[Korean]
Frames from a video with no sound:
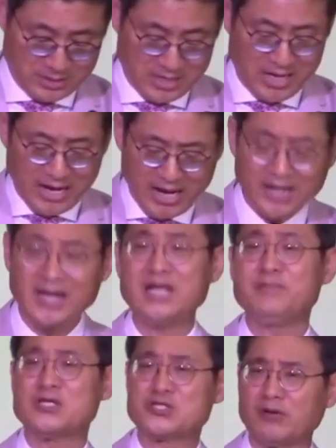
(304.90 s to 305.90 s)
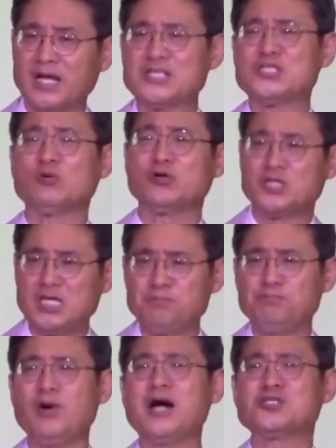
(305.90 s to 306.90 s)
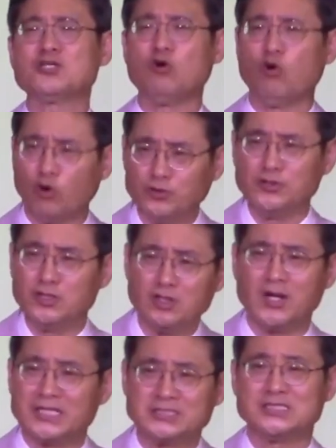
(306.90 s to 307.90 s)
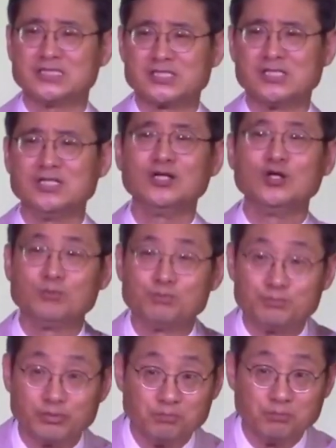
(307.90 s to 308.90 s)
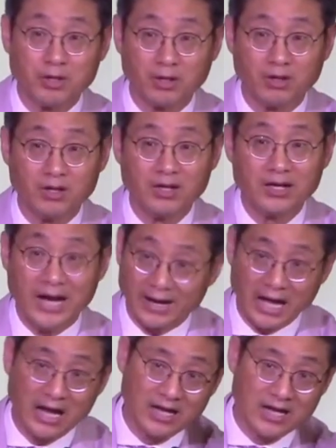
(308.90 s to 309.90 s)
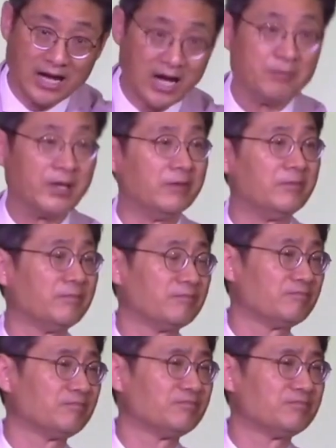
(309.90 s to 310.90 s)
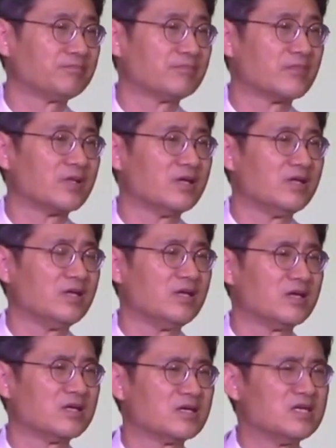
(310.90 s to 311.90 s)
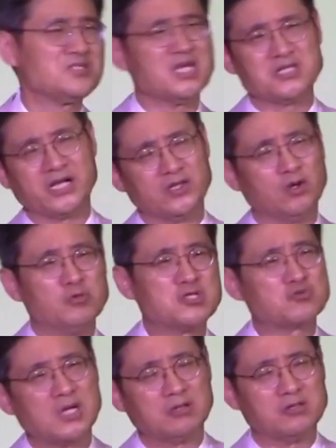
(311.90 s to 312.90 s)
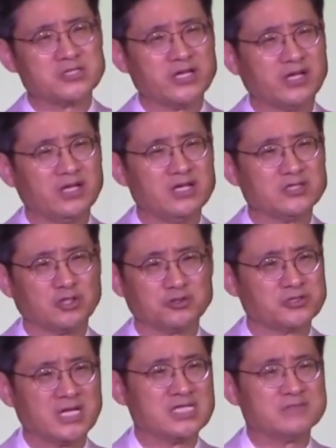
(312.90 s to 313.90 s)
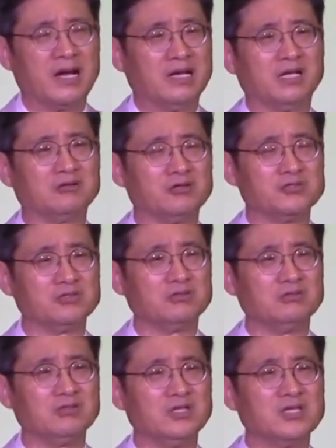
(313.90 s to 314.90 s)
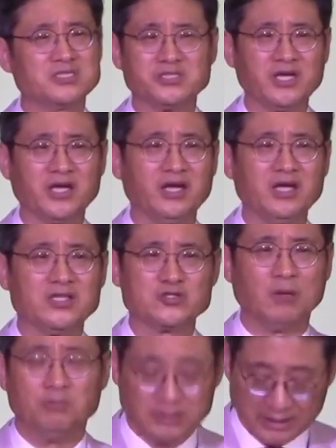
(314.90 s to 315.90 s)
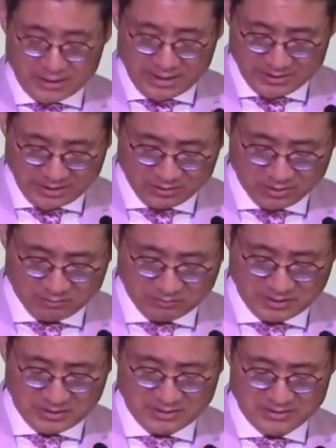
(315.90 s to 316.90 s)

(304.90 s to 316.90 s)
하나님의 선하시고 기뻐하시고 온전하신 뜻을 분별하라. 아멘. 그러니까 세상에 너무 익숙한 것에 젖어 살지 말라는 거죠. 그게 전부 다가 아니라는 겁니다.